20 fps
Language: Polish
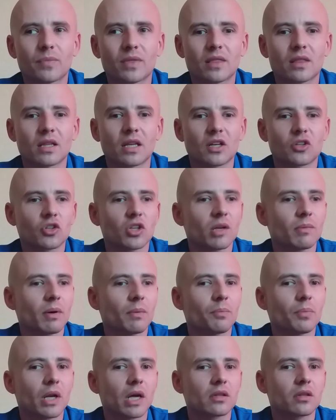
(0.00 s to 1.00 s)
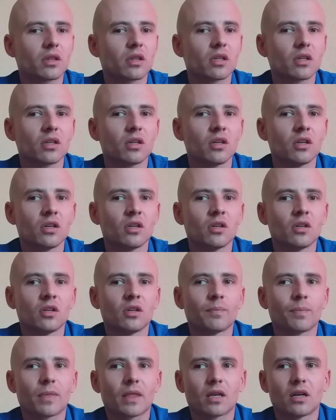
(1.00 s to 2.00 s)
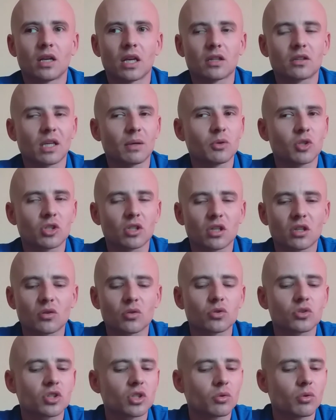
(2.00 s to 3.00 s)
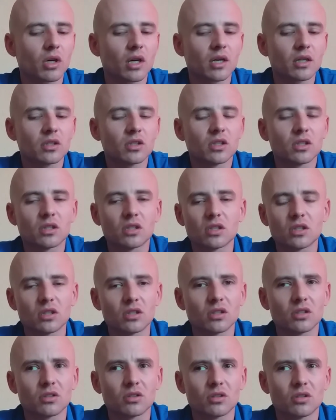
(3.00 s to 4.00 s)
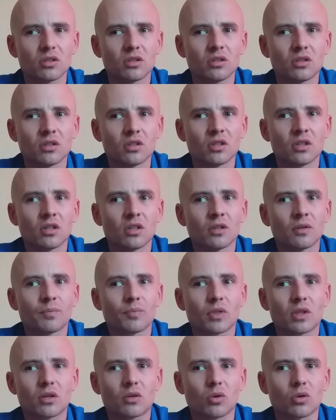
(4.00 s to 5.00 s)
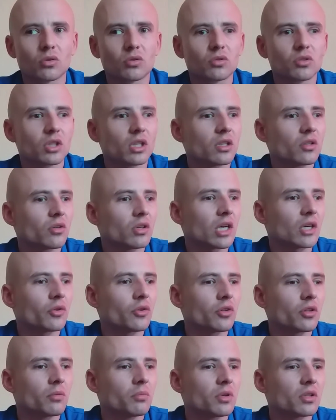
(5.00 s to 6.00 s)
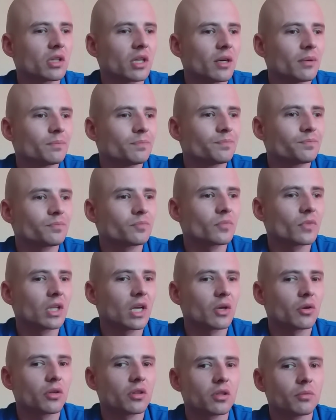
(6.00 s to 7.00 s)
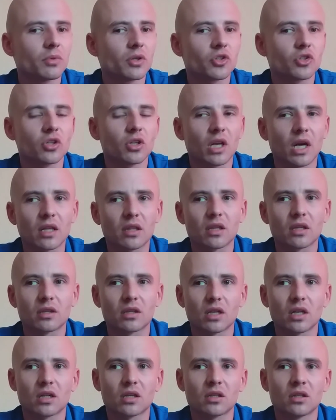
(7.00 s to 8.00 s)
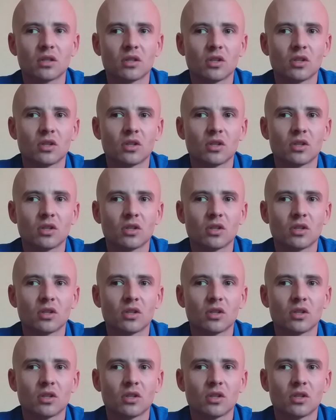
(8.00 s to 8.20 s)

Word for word: na razie nie mam pracy, renta mi się też skończyła i, i tylko, że no jakoś sobie tam, jakoś sobie jeszcze radzę, tak?